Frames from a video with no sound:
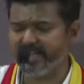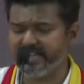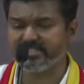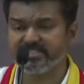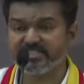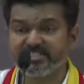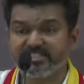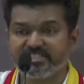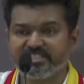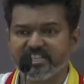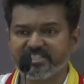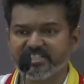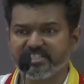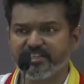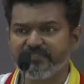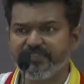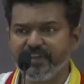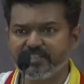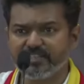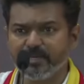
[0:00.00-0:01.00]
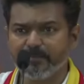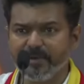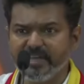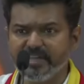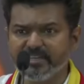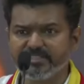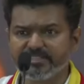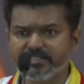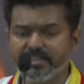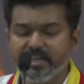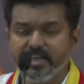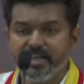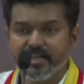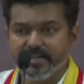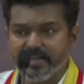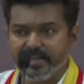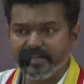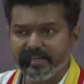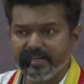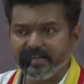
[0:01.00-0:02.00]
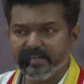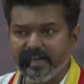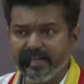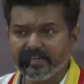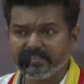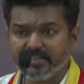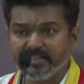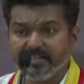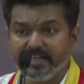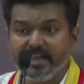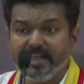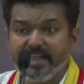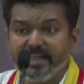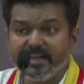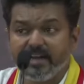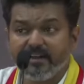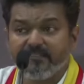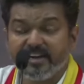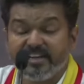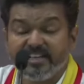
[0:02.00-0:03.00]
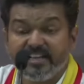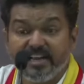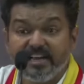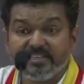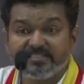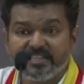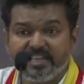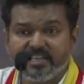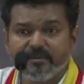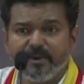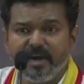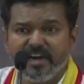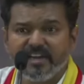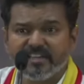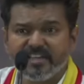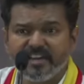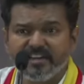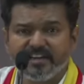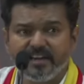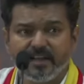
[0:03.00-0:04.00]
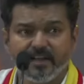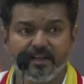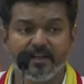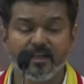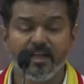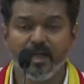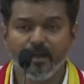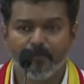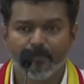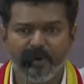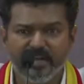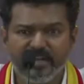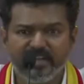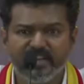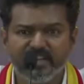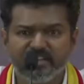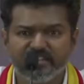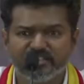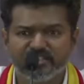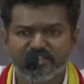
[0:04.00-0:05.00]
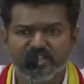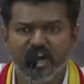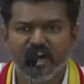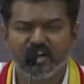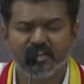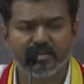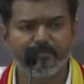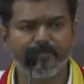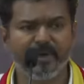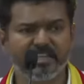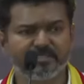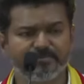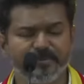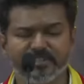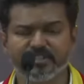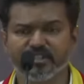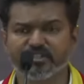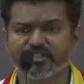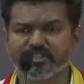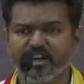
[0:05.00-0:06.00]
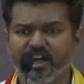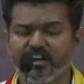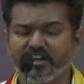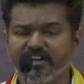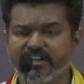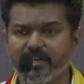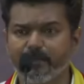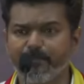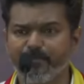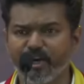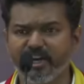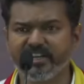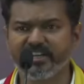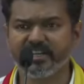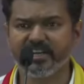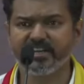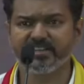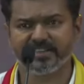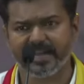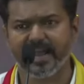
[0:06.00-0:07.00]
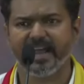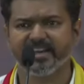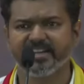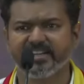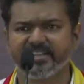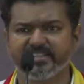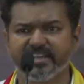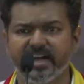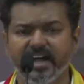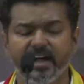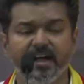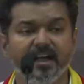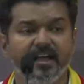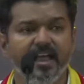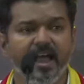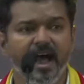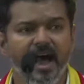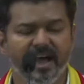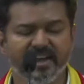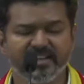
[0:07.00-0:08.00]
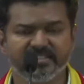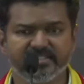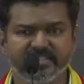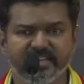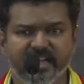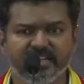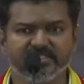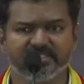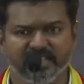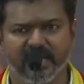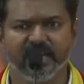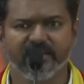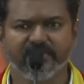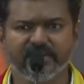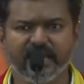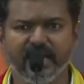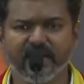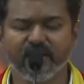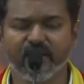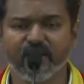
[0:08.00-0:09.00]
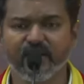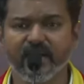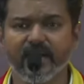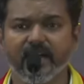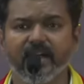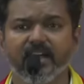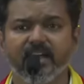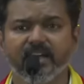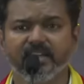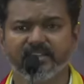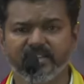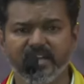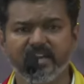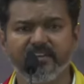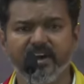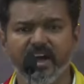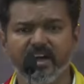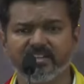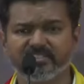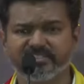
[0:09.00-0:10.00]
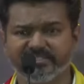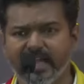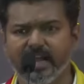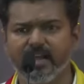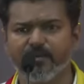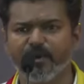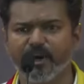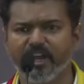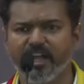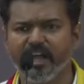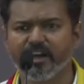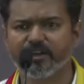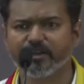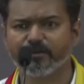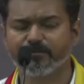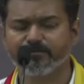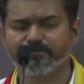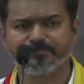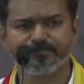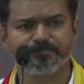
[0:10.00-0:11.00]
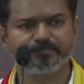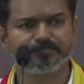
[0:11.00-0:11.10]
என்ஸ் ஜஸ்டிஃபை த மீன்ஸ் எங்கள் இலக்குகளே எங்கள் வழிகளை தீர்மானிக்கின்றன பில்டிங்கும் ஸ்ட்ராங் பேஸ்மெண்ட்டும் ஸ்ட்ராங்ன்ற பொலிட்டிக்கல் கிளாரிட்டி தான் அரசியல் தெளிவு தான் எங்களுடைய நிர்வாக செயல்முறையாக இருக்கும்